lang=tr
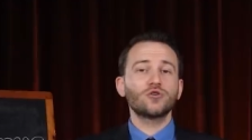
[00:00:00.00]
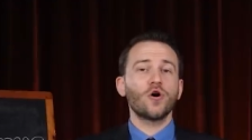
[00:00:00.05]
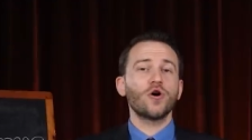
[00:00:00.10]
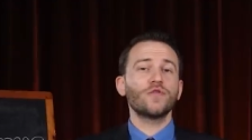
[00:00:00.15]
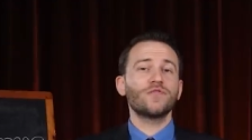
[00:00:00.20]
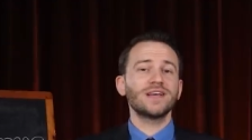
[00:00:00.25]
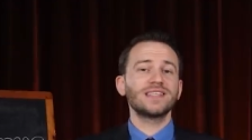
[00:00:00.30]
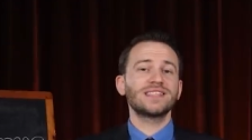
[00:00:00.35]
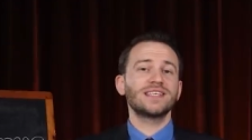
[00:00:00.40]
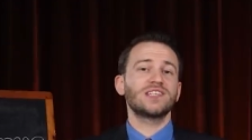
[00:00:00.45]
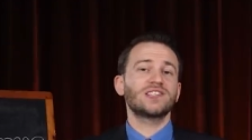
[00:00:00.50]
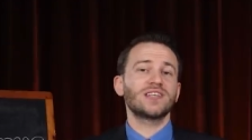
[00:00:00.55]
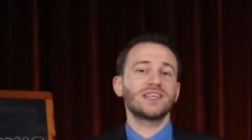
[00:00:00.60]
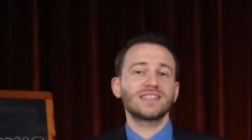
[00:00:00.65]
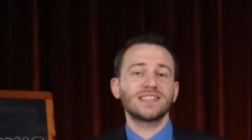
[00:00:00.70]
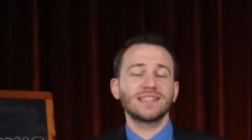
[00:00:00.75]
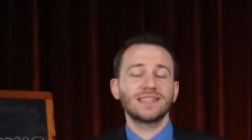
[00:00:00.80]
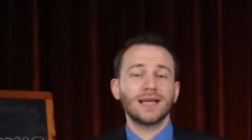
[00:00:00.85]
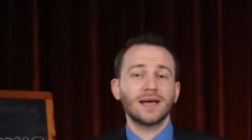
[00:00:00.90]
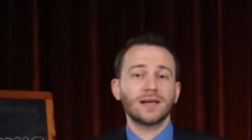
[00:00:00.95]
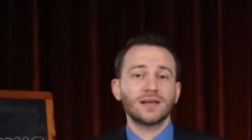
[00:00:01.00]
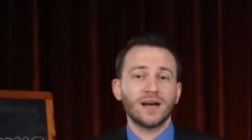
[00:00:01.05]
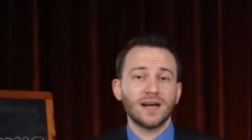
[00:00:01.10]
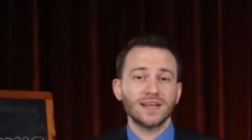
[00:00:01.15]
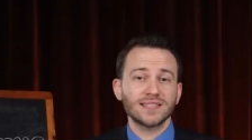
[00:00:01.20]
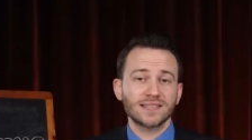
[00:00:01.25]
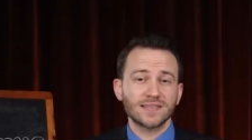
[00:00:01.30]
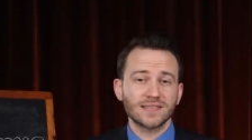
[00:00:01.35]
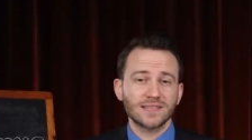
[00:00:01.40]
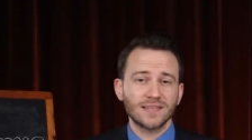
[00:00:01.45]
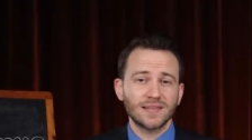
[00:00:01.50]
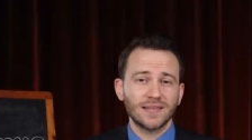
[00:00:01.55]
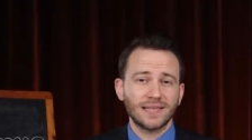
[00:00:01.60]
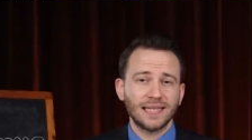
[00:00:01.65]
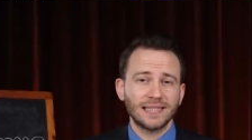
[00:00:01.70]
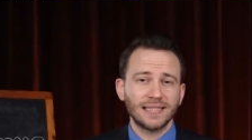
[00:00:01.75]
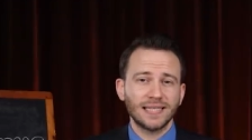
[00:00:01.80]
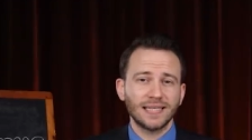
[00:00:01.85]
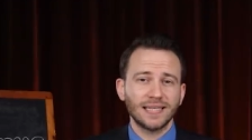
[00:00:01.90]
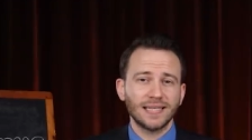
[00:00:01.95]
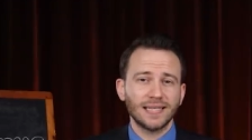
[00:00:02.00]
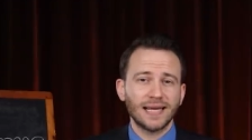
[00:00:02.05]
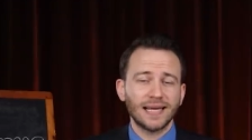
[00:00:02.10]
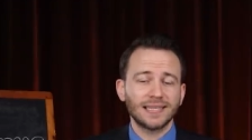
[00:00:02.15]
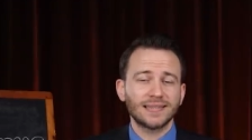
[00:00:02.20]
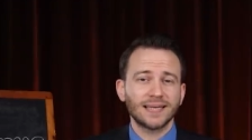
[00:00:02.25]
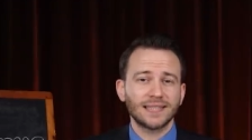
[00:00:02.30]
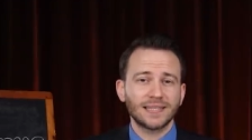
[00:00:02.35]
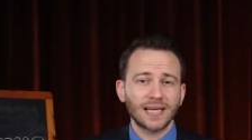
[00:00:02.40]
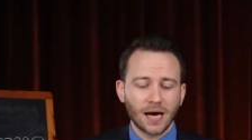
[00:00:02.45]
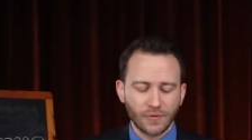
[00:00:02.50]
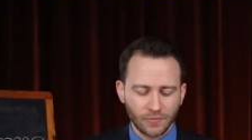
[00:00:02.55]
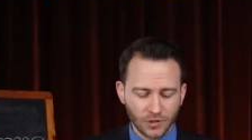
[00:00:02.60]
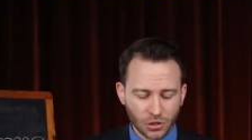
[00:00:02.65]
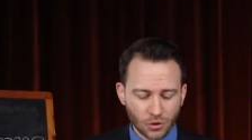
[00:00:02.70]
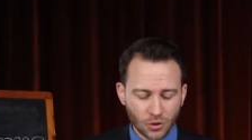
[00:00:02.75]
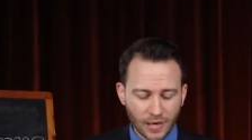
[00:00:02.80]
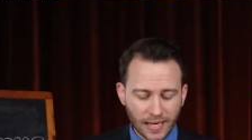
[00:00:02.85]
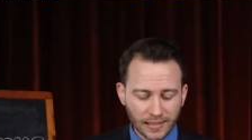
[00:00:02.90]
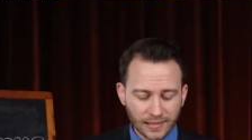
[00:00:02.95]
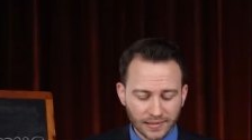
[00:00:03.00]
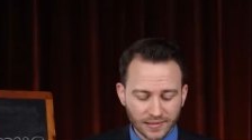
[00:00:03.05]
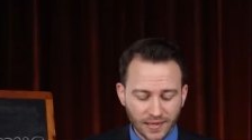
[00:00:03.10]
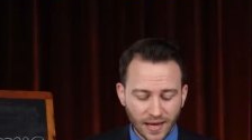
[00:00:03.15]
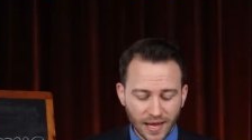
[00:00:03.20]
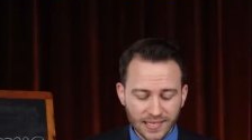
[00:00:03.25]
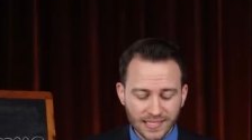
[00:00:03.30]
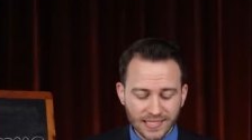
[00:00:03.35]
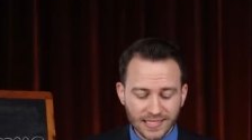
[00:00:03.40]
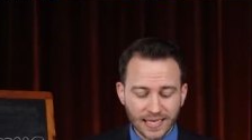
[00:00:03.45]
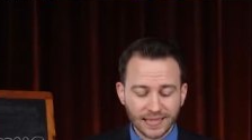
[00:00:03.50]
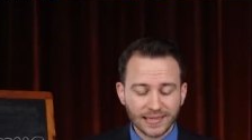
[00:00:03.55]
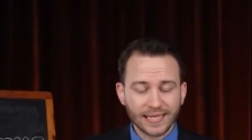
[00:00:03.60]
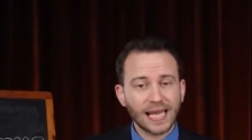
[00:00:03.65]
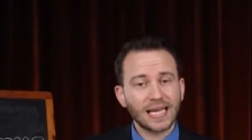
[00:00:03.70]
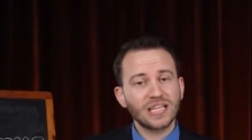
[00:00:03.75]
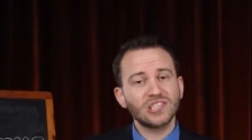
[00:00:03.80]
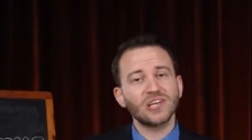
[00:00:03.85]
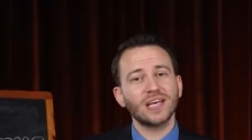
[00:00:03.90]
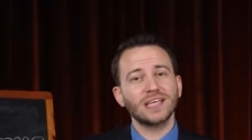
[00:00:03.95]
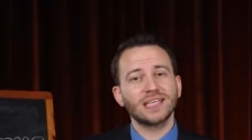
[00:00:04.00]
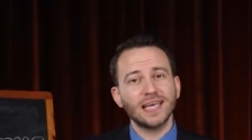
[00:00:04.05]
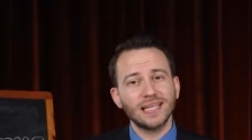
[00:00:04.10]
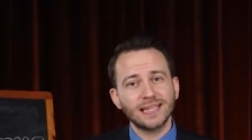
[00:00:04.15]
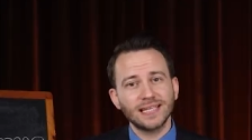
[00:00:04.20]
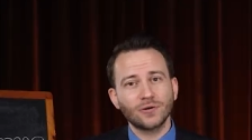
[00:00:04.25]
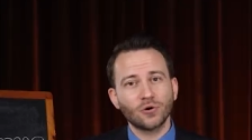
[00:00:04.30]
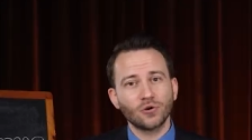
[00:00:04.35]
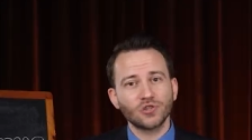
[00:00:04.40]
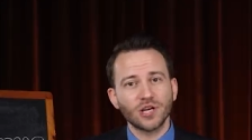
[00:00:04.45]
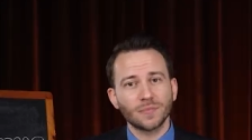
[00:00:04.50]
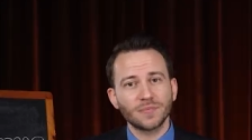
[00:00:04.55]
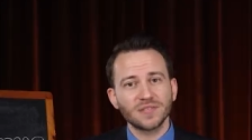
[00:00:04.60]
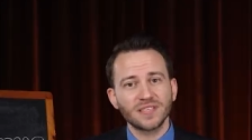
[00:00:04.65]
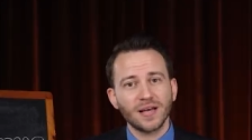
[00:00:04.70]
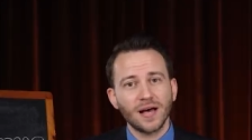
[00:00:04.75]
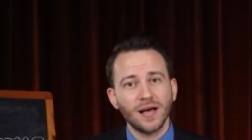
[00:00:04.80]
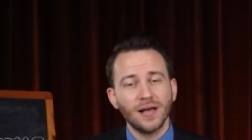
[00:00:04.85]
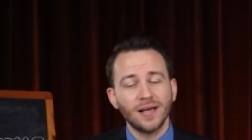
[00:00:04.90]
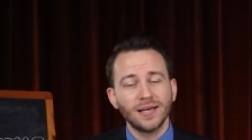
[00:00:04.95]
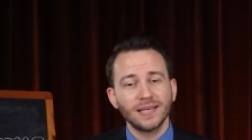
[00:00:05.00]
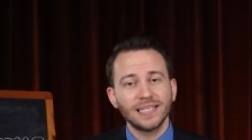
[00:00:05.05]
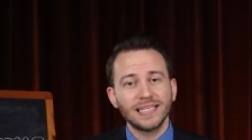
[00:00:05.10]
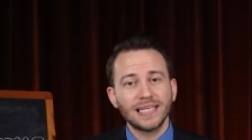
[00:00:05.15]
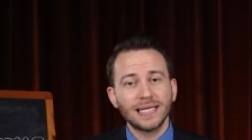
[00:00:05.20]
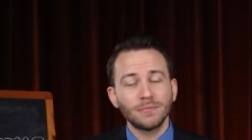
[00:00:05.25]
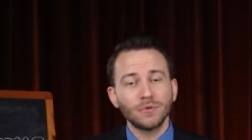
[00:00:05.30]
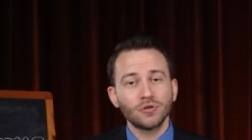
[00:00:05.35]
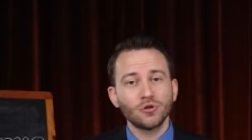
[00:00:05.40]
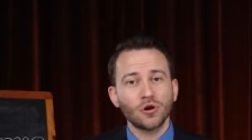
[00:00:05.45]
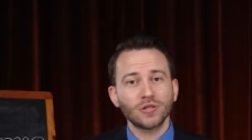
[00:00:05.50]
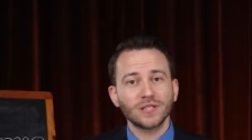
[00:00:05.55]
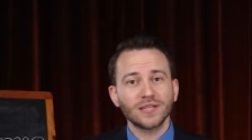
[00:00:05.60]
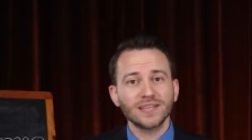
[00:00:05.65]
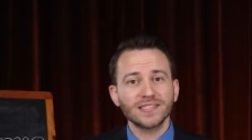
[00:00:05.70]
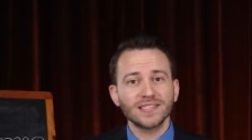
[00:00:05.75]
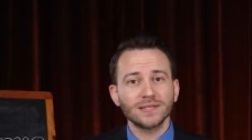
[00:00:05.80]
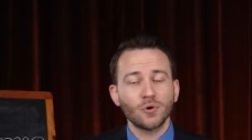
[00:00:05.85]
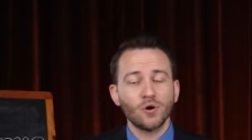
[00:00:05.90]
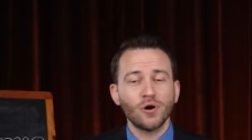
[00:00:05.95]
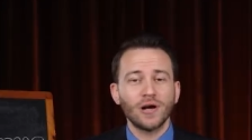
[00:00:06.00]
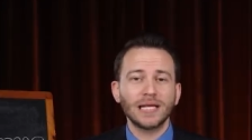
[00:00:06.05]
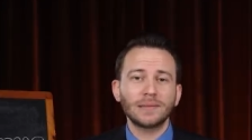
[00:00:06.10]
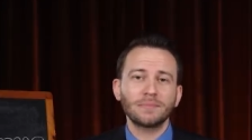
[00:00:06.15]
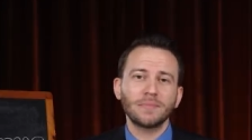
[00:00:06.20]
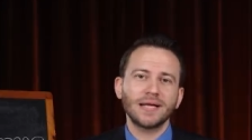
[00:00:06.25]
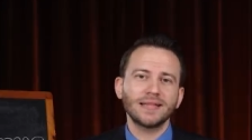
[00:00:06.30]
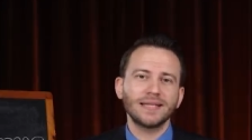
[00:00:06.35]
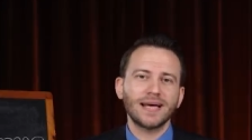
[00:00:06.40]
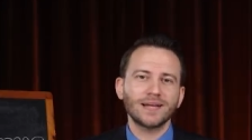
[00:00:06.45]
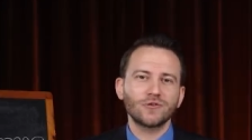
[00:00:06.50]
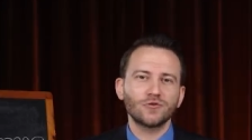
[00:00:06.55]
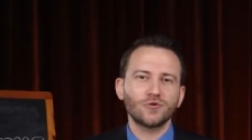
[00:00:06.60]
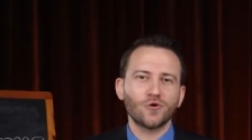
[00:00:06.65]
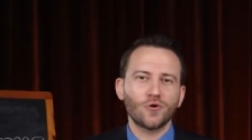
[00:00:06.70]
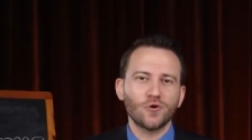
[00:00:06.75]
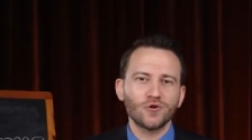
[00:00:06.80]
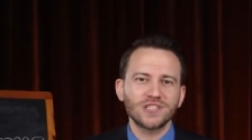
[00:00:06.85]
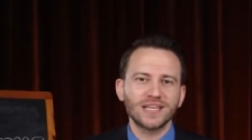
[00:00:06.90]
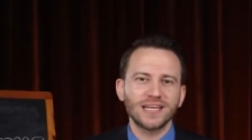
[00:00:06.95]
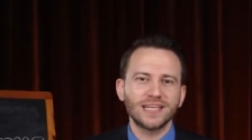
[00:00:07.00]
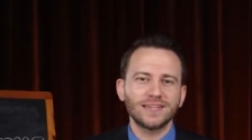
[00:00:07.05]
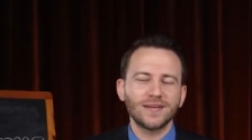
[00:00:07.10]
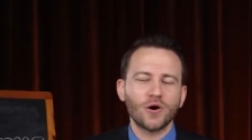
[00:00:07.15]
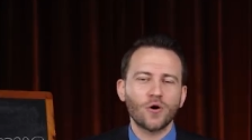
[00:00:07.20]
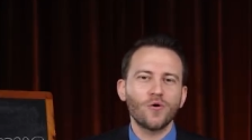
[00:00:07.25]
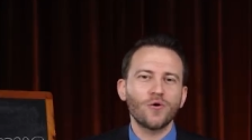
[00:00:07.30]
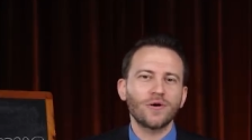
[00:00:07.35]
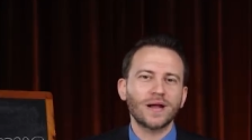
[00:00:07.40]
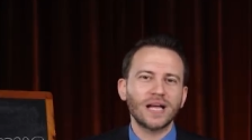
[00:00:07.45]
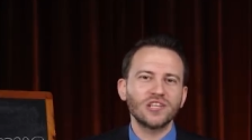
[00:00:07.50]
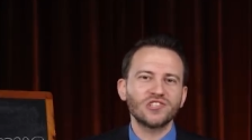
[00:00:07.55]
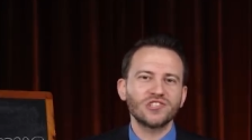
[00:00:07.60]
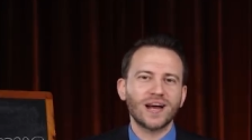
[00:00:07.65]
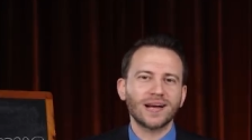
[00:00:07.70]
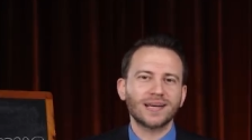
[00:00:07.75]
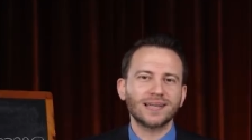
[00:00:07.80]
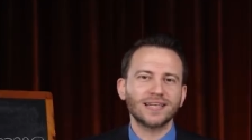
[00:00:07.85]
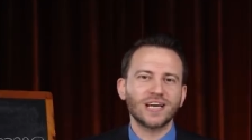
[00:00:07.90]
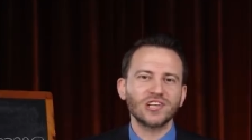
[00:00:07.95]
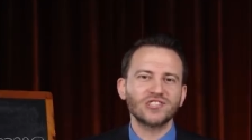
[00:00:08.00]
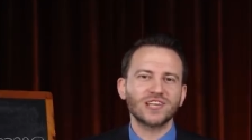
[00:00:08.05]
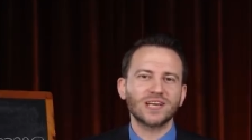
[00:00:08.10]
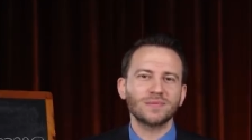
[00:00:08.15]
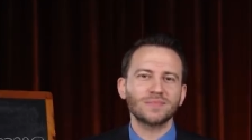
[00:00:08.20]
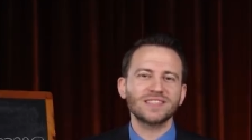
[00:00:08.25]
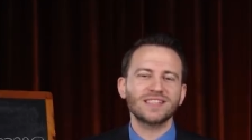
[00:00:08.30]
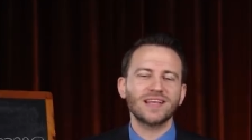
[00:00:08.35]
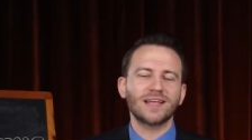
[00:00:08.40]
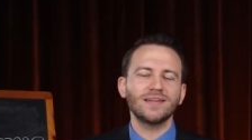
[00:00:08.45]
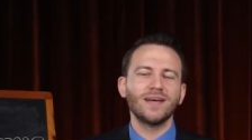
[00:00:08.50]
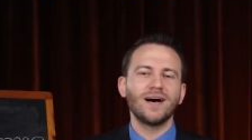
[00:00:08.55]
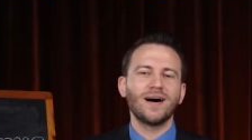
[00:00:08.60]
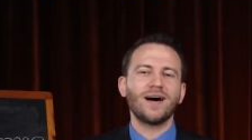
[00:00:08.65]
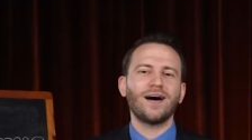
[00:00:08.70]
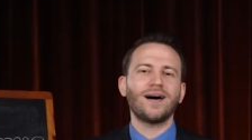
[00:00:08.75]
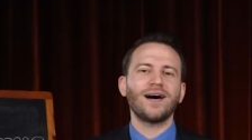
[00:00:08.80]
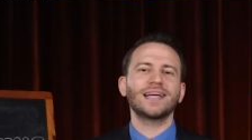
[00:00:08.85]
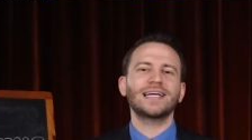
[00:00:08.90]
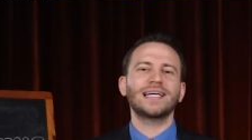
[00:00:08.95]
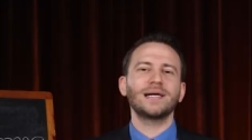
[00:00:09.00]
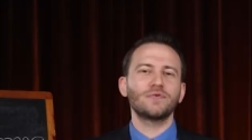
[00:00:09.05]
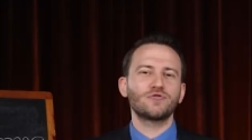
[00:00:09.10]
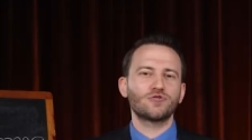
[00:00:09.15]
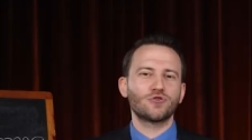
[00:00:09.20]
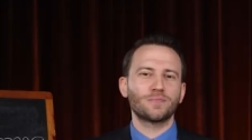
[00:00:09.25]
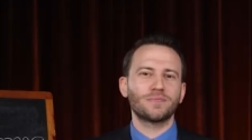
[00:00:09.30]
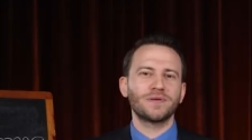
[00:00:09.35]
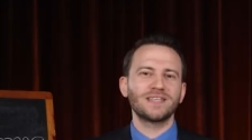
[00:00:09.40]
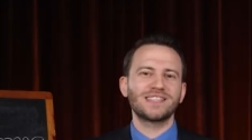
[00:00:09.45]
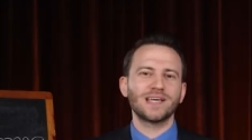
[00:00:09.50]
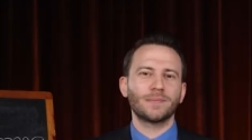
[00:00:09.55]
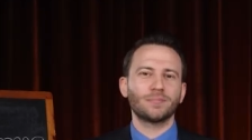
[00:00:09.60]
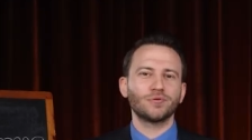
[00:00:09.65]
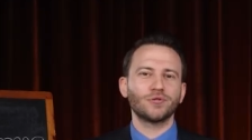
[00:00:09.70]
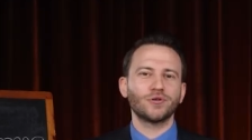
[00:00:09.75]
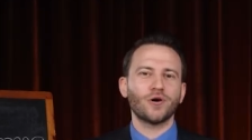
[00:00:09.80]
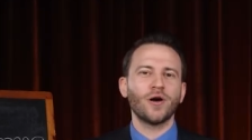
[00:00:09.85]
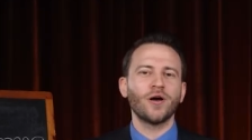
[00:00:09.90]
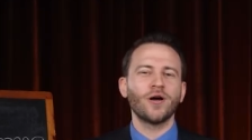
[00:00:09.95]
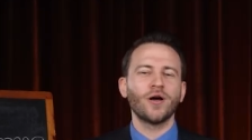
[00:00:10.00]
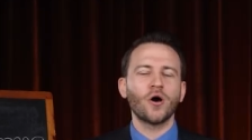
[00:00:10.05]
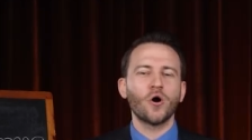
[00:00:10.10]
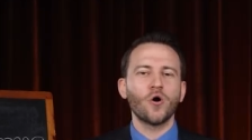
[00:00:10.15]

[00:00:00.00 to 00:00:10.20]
Körfez ilçesinde rahatsızlığı nedeniyle tedavi gören Raziye Tekçe Gedik hocamıza 24 Kasım Öğretmenler Günü özel özelinde öğrenci arkadaşlarımızdan harika bir sürpriz yapılıyor.